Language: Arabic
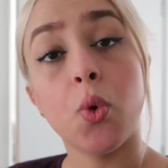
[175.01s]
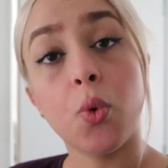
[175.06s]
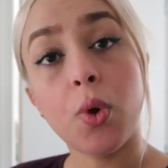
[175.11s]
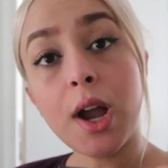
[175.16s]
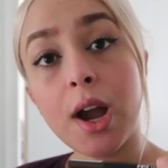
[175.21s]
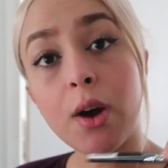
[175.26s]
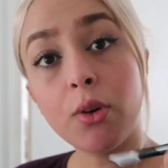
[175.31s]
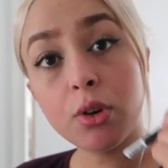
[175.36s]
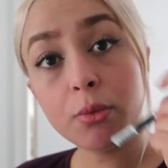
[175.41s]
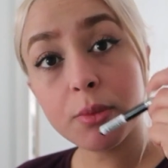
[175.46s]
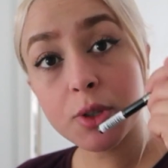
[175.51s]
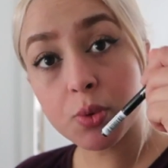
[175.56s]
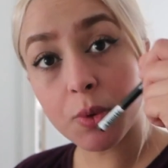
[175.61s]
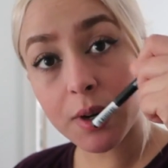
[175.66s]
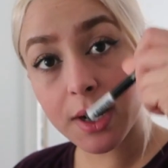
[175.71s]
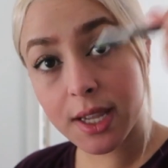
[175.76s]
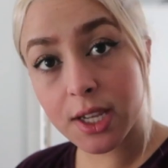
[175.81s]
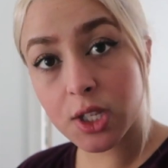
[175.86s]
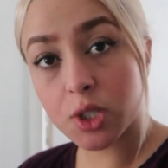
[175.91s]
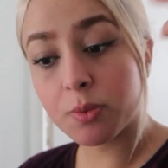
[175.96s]
وحاولوا ما
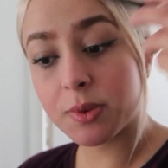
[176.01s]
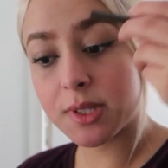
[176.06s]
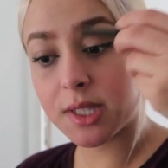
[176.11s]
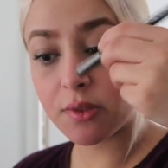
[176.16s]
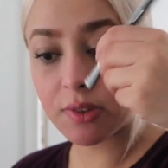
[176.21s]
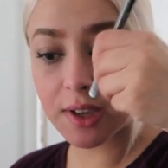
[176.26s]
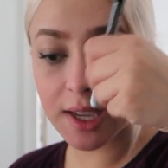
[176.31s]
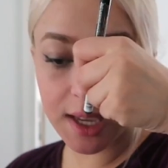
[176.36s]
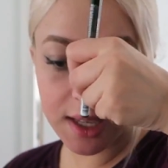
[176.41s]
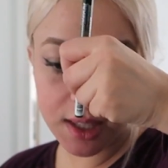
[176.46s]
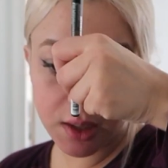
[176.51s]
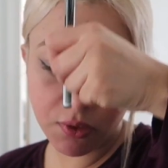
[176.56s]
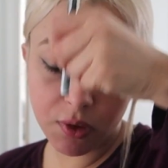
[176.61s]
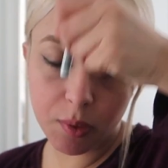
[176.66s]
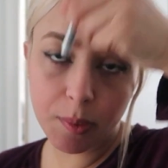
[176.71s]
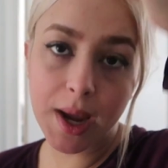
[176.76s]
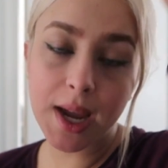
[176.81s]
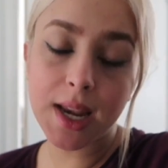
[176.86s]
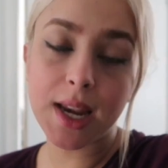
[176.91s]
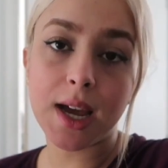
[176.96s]
توركيش بزاف غير
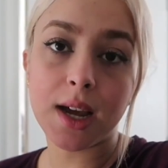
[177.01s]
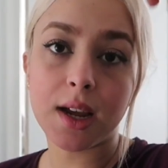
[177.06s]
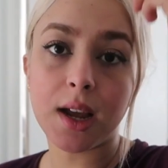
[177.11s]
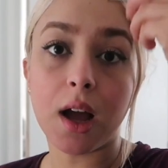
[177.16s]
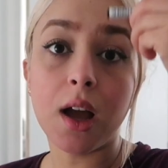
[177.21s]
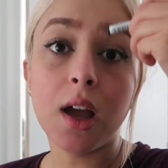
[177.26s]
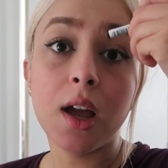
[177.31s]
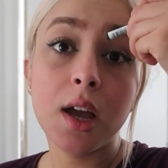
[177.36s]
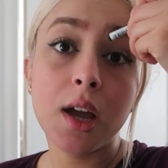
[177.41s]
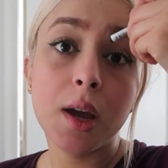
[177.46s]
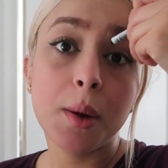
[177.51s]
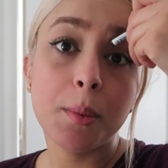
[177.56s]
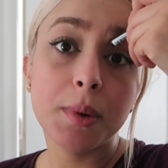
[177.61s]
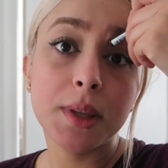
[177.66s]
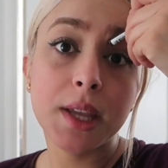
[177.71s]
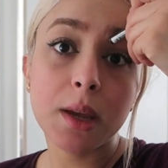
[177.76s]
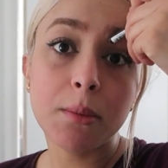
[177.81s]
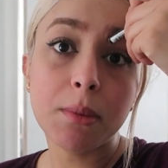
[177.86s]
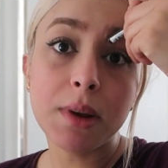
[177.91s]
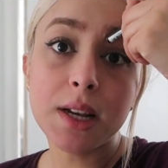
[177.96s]
خطفي بحال هكا
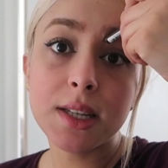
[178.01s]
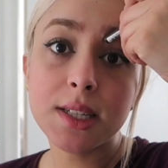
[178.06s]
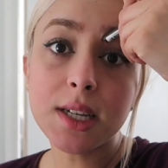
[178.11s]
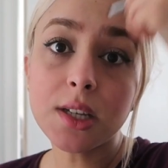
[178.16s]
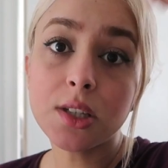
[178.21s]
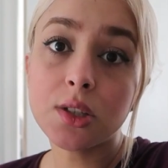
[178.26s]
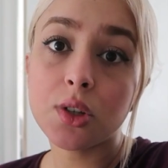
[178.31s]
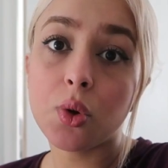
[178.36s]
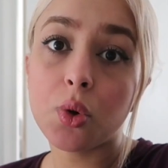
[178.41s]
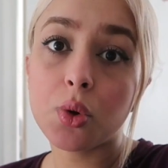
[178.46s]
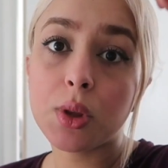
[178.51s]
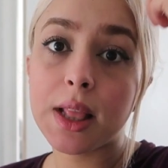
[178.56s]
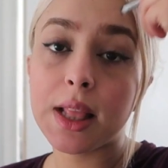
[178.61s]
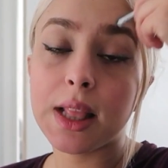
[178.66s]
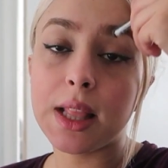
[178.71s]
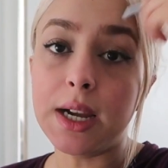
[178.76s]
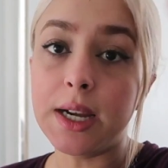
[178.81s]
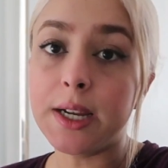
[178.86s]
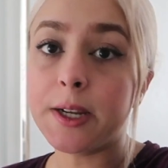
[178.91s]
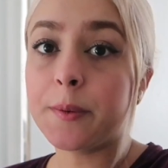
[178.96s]
بداي من التحت
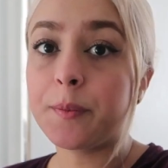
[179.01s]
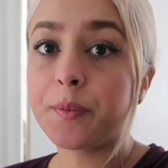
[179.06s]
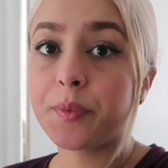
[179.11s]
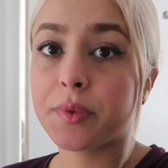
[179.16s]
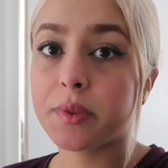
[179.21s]
وطلعي